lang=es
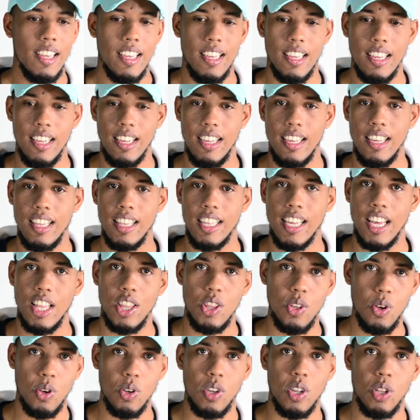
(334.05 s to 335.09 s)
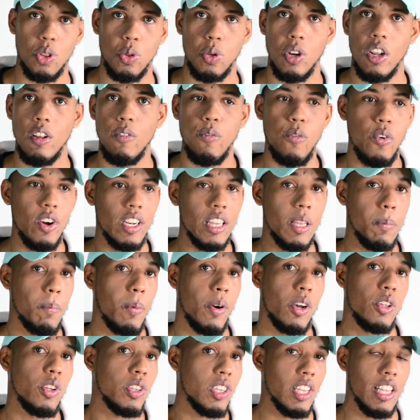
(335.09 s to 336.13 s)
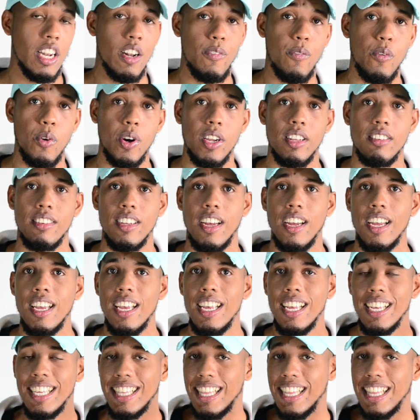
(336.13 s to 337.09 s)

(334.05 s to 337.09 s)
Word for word: eh, que Dios, que tú eres fuerte porque Dios te da la fuerza.